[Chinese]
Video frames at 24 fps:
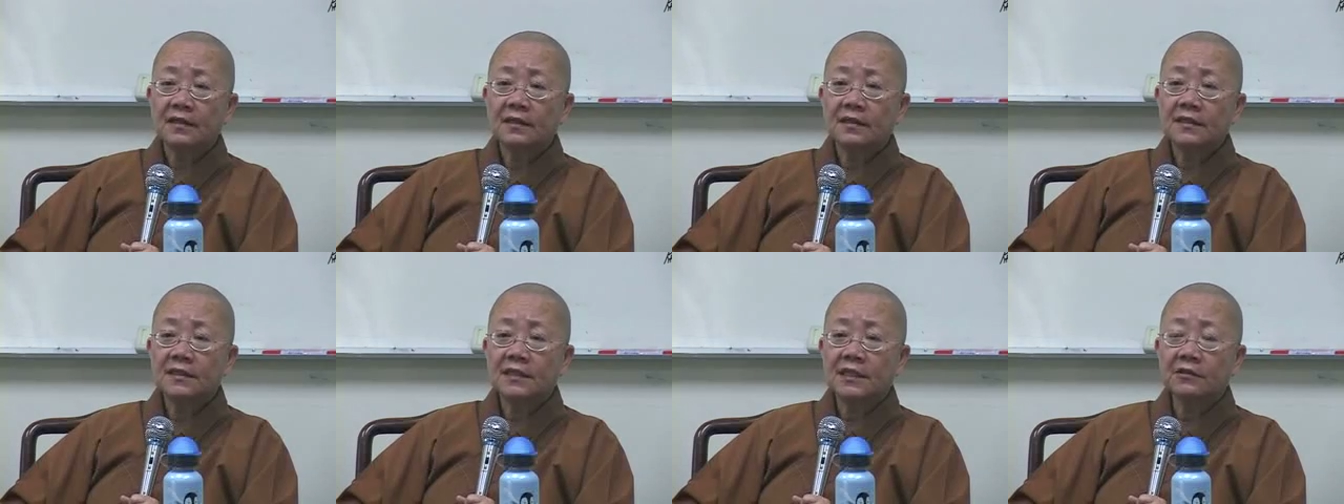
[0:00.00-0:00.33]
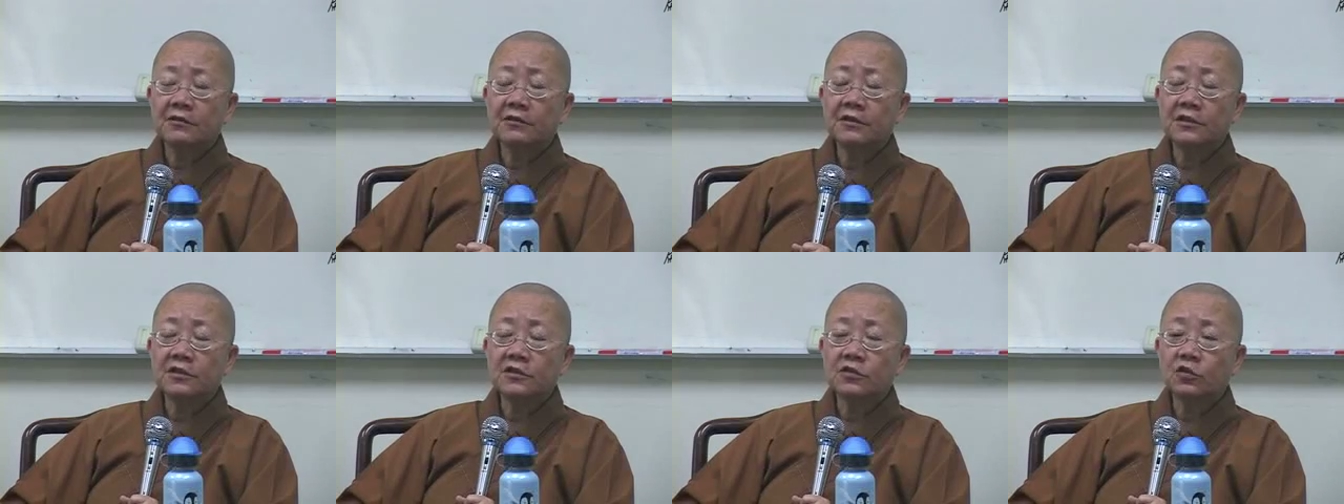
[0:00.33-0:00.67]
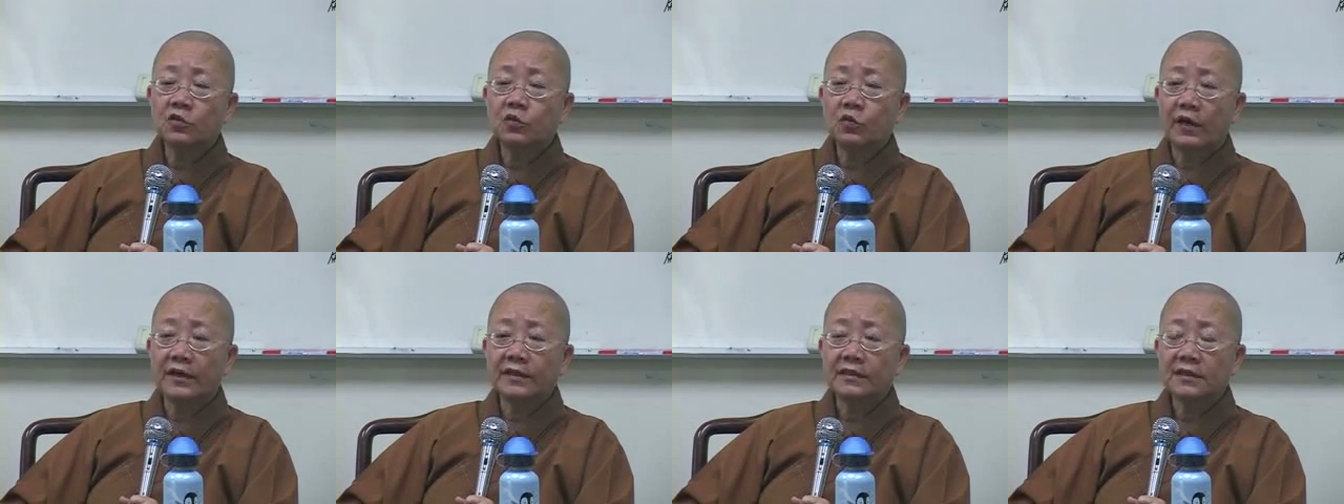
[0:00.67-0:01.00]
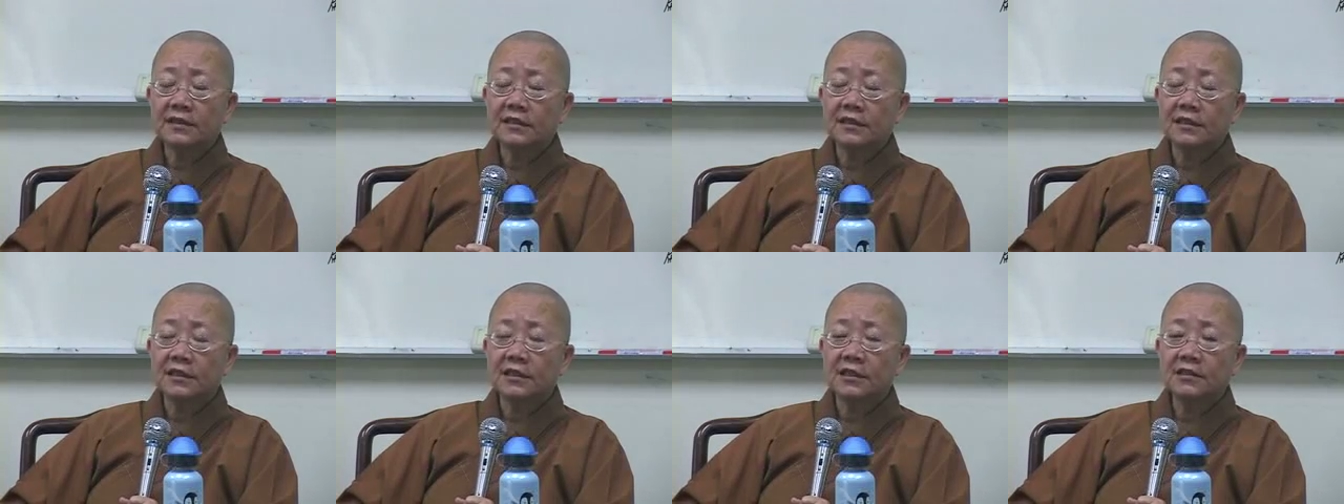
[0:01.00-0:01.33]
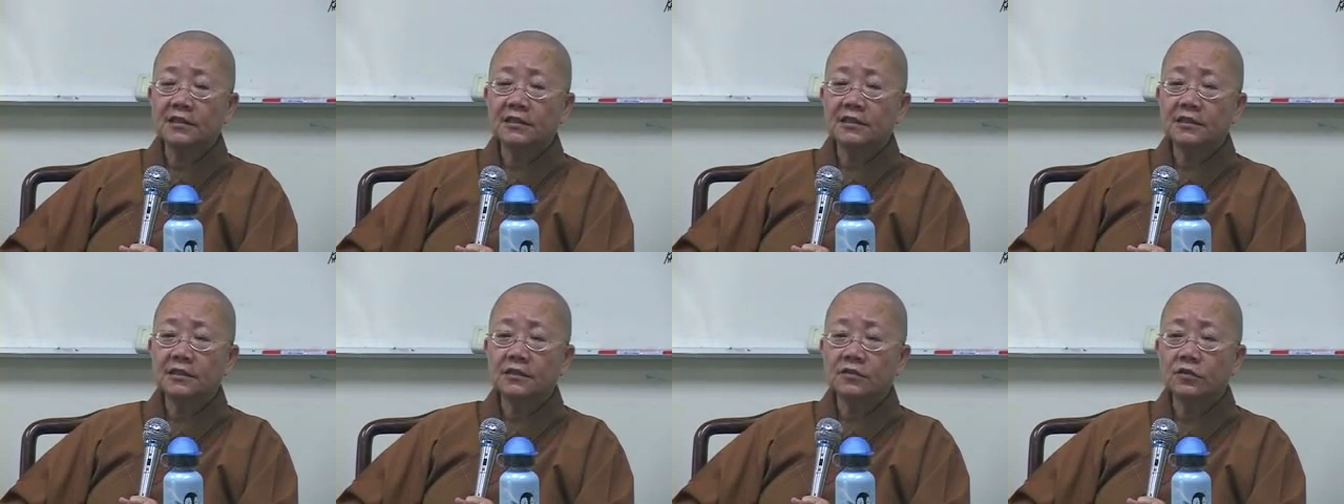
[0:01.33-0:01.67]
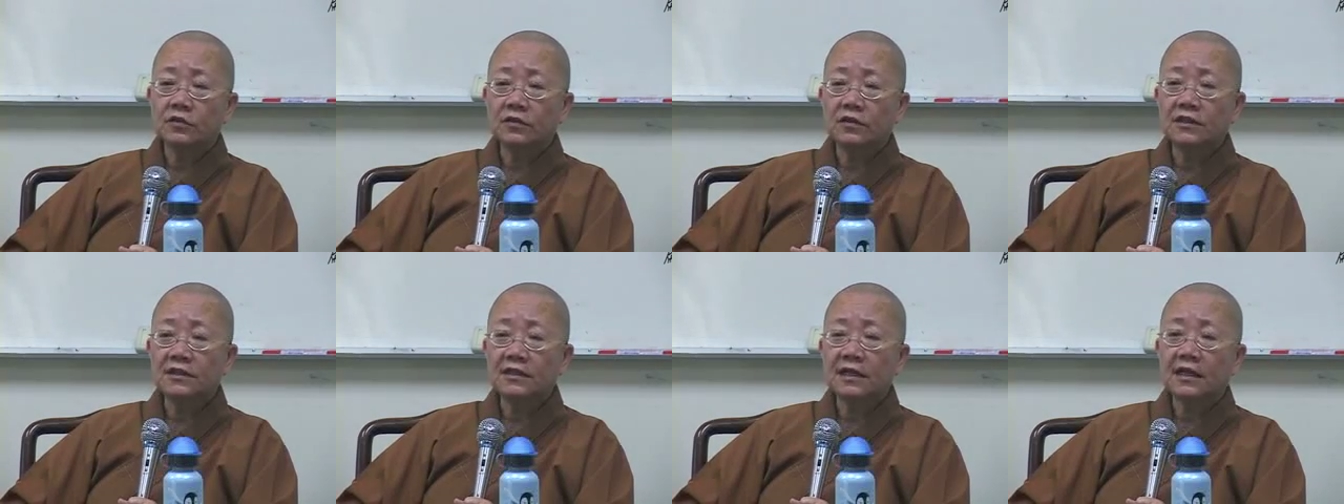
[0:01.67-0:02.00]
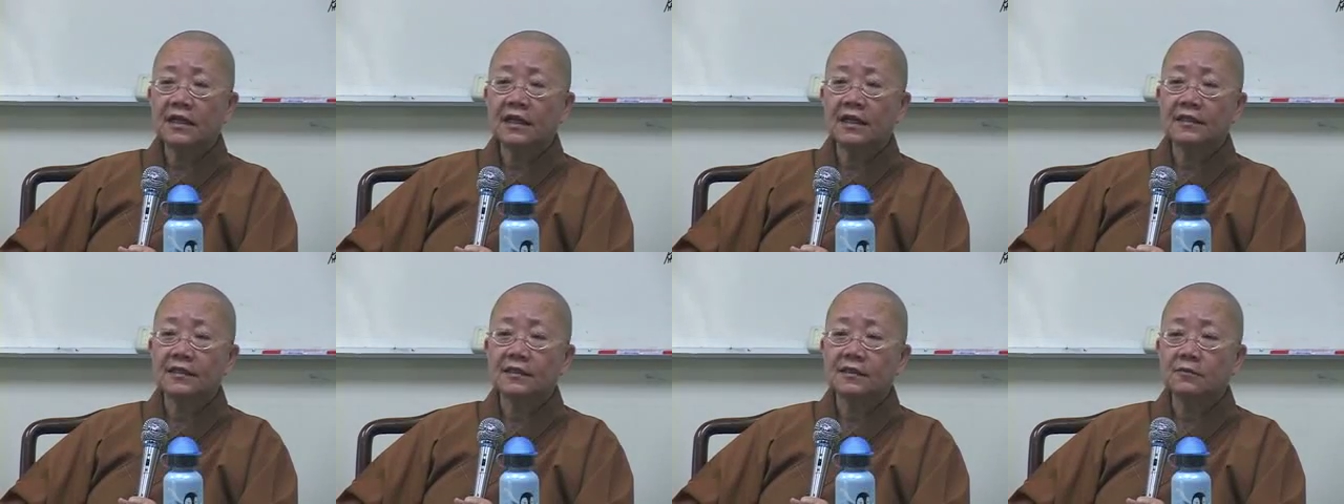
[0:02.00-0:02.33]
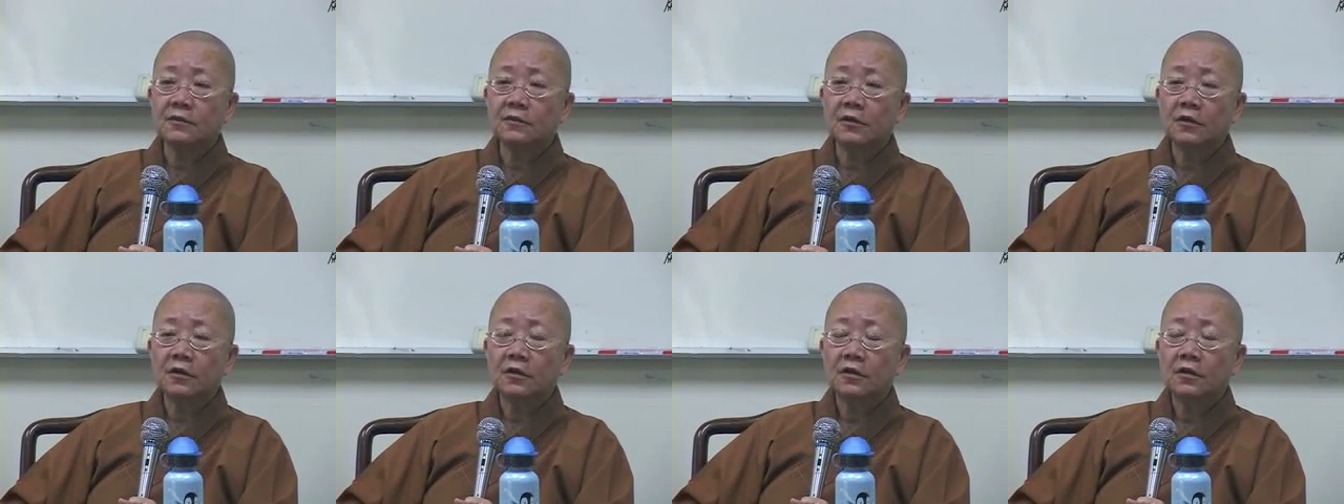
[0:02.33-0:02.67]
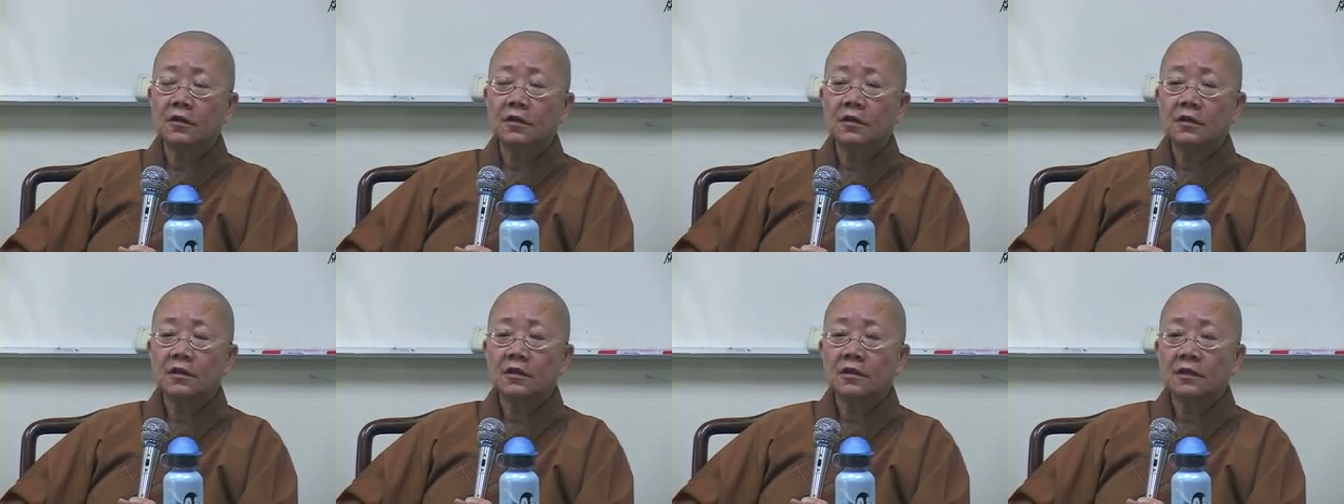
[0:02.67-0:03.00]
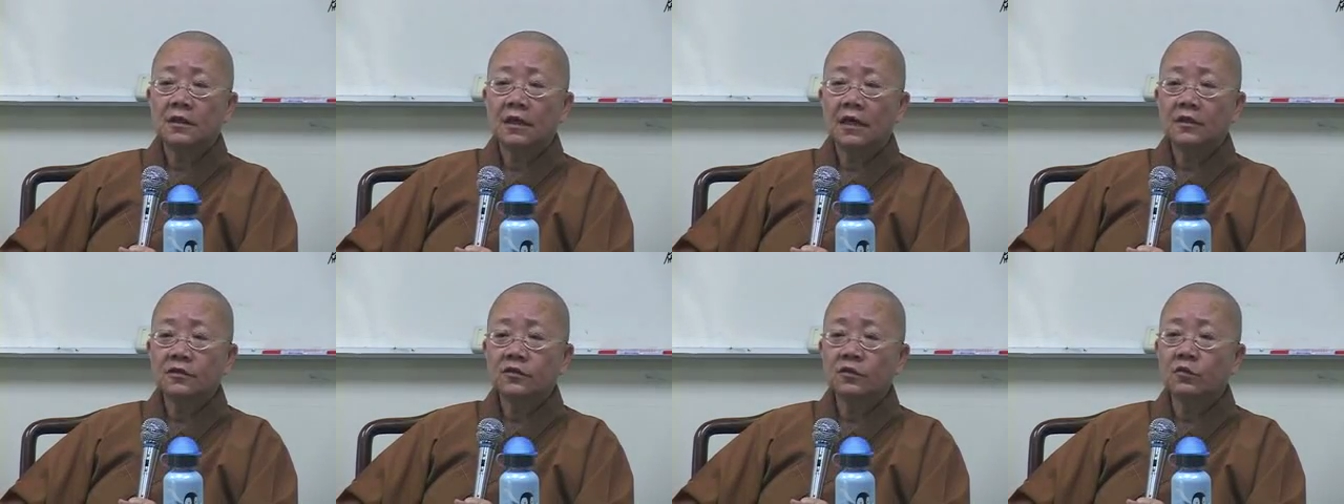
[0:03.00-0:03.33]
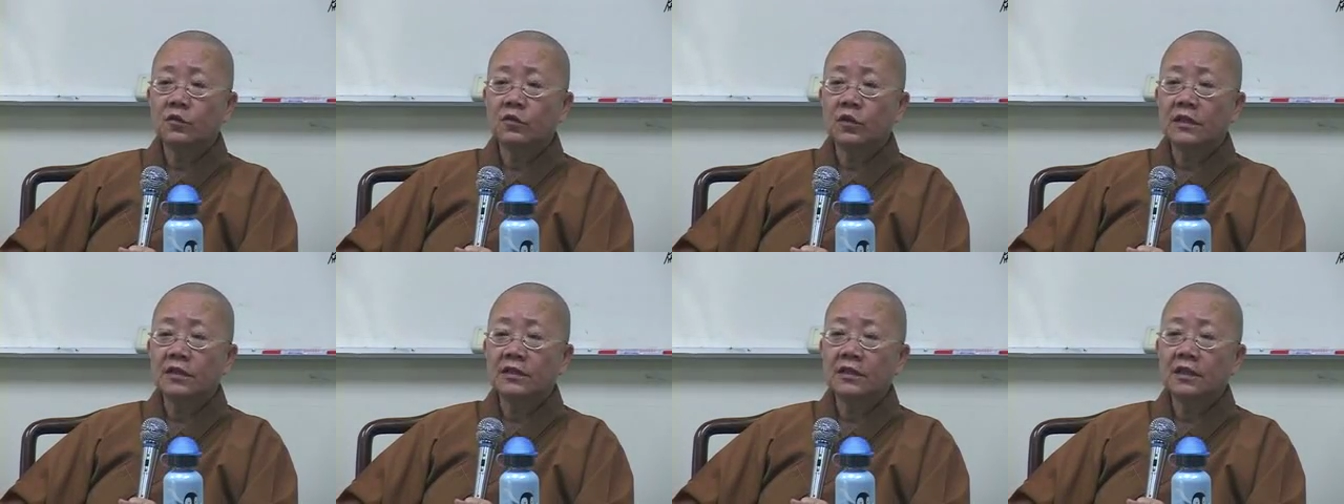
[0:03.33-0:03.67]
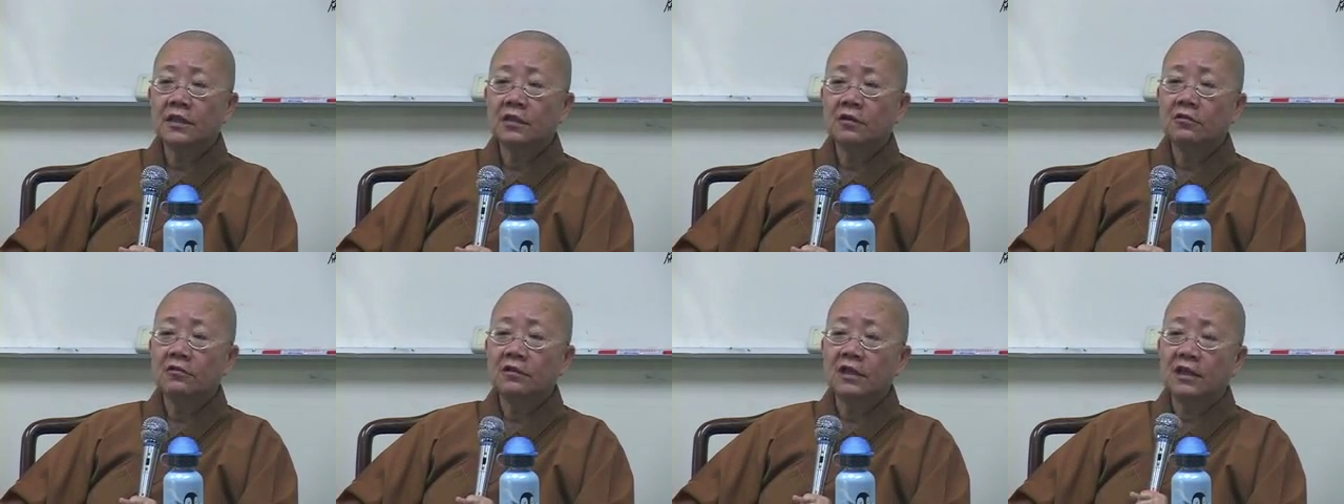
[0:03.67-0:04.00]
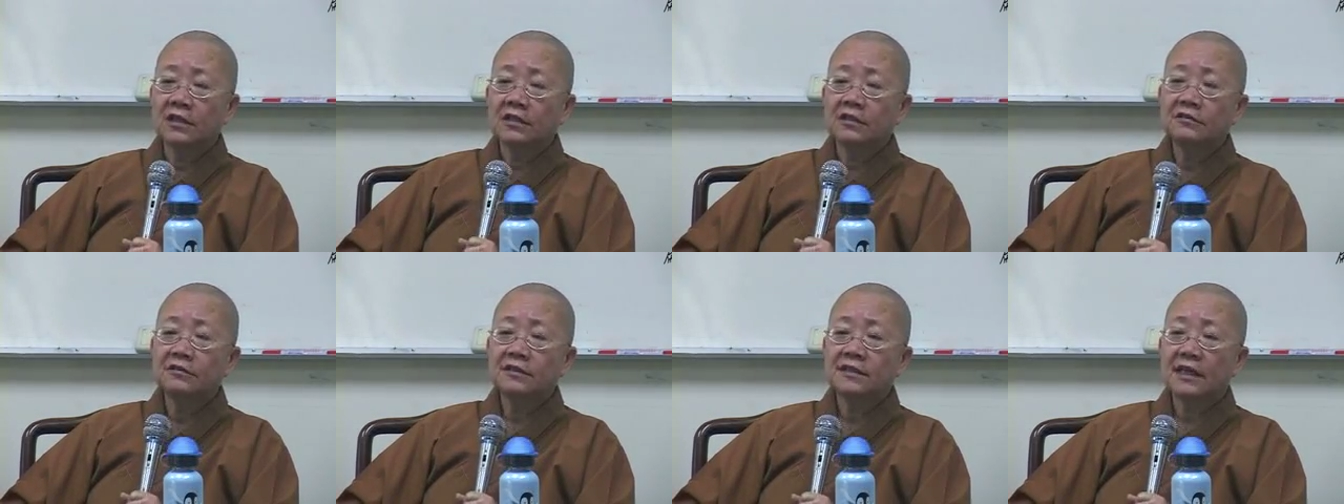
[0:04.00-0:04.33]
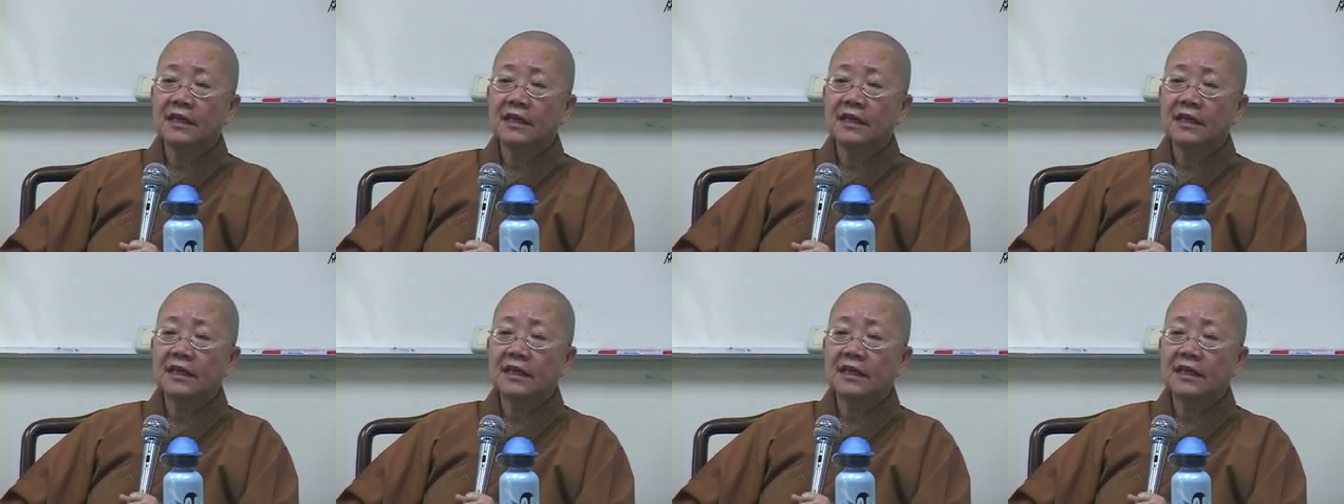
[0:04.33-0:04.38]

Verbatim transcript: 钱伟就怪这个歌妓说：“你在干什么？”他说：“我跟那个欧阳修